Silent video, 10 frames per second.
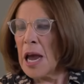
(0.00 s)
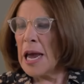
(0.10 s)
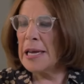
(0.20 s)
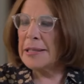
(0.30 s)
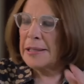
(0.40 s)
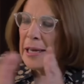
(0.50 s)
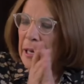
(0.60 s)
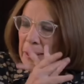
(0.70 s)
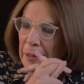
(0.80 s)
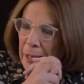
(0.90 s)

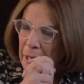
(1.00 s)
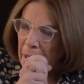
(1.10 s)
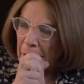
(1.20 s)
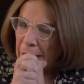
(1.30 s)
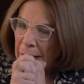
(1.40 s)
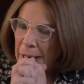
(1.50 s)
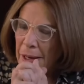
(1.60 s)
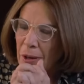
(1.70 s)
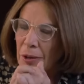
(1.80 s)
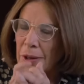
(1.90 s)
Este
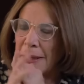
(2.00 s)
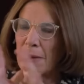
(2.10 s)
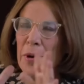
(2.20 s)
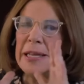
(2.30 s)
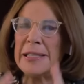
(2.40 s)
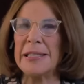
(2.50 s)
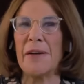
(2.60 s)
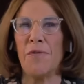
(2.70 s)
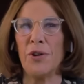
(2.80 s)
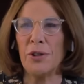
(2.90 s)
¿Te acuerdas esa
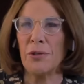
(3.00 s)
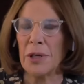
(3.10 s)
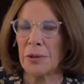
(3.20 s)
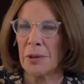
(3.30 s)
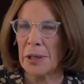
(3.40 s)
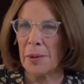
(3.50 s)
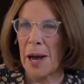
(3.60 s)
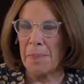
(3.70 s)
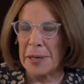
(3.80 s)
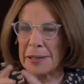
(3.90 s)
foto cuando
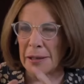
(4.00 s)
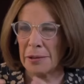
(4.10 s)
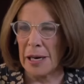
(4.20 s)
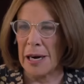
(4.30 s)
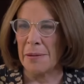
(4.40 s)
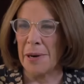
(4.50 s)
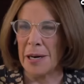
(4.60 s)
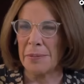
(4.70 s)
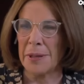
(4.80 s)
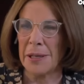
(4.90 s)
apresaron a la
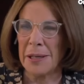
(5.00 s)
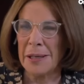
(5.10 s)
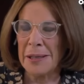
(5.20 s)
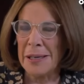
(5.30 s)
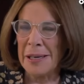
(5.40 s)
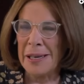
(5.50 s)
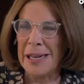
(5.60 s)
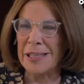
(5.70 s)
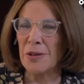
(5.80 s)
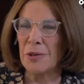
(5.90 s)
Barbie?
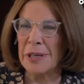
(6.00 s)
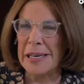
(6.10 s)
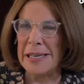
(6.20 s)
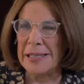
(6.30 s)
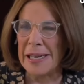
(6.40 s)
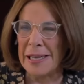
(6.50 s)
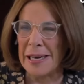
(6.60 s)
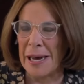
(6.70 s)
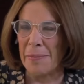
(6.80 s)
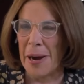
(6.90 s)
la sonrisa de
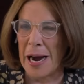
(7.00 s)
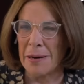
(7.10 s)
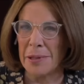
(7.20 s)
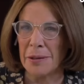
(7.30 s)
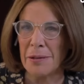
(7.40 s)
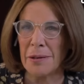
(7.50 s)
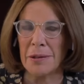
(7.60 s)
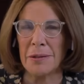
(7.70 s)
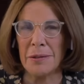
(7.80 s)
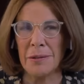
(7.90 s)
la Barbie, ¿no? Con
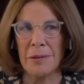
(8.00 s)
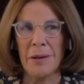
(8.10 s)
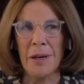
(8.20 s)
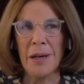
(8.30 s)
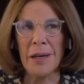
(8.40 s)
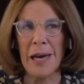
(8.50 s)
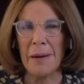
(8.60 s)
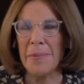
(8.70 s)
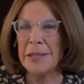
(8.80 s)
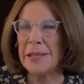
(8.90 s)
su
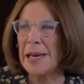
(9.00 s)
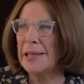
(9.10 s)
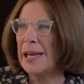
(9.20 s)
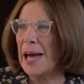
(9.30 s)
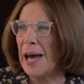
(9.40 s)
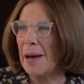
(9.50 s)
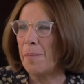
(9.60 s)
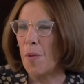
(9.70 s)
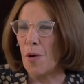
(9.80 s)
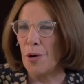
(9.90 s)
camiseta
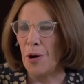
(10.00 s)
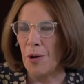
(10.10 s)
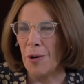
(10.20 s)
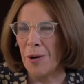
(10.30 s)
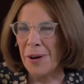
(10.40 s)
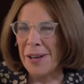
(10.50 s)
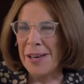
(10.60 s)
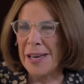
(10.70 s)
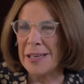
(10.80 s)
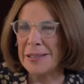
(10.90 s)
polo,
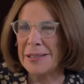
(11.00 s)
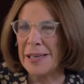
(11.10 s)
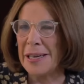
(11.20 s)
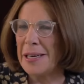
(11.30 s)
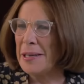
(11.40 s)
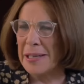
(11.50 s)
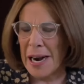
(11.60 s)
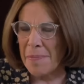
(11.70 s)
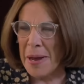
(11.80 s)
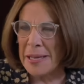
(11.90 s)
este, y
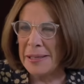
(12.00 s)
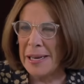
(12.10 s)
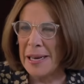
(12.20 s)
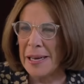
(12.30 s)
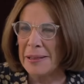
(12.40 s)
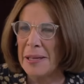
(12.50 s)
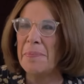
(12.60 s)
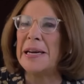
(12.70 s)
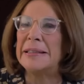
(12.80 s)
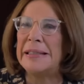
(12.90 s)
realmente
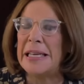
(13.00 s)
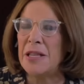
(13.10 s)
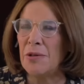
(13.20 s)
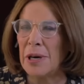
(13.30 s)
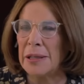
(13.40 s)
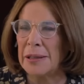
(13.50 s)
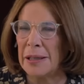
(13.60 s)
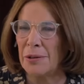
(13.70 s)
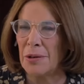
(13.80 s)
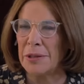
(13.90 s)
divertido ante
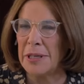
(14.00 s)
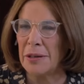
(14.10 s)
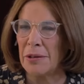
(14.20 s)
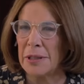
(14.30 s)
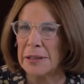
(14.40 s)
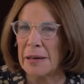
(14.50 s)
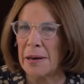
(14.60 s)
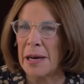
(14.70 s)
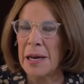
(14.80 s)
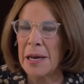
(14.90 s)
todo el circo que
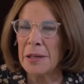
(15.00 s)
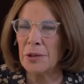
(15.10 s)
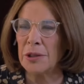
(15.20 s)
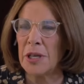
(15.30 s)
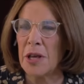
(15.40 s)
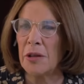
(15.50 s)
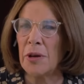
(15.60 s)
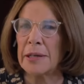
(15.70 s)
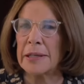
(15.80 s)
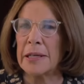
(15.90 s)
estaba sucediendo
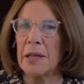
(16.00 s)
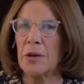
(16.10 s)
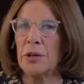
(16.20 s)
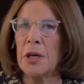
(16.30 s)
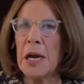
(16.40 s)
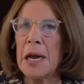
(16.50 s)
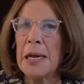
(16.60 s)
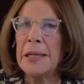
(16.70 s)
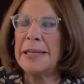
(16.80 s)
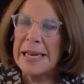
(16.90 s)
alrededor.
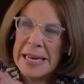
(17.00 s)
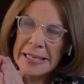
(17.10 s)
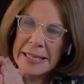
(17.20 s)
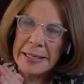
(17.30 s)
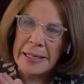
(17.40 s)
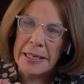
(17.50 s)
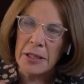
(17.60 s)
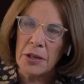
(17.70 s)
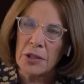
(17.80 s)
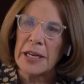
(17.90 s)
¿Tienes
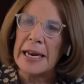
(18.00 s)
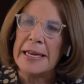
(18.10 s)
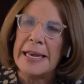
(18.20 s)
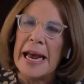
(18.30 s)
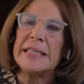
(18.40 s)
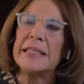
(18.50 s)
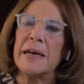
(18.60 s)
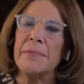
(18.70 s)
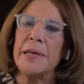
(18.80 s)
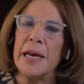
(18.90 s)
indicios que él ya
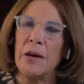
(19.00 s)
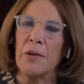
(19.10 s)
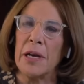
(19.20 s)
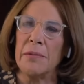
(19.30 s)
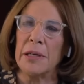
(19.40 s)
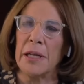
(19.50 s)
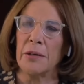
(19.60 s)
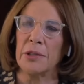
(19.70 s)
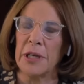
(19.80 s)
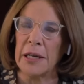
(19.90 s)
sabía lo que iba a
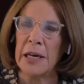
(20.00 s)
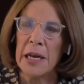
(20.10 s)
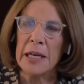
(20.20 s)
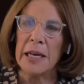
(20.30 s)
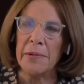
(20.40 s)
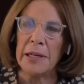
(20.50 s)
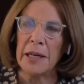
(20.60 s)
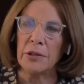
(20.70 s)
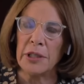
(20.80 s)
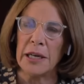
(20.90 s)
negociar? ¿Que iba a
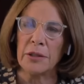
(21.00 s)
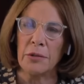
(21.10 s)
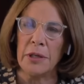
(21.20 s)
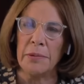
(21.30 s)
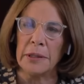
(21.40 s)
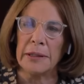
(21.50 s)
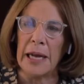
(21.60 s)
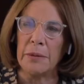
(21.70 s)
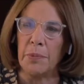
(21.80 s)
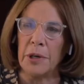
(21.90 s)
negociar su
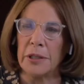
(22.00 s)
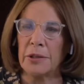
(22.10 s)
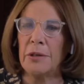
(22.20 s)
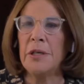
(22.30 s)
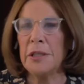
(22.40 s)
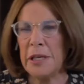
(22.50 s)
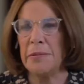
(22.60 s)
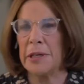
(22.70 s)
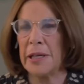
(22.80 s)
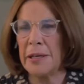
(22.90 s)
libertad por esto? Sí, ¿verdad?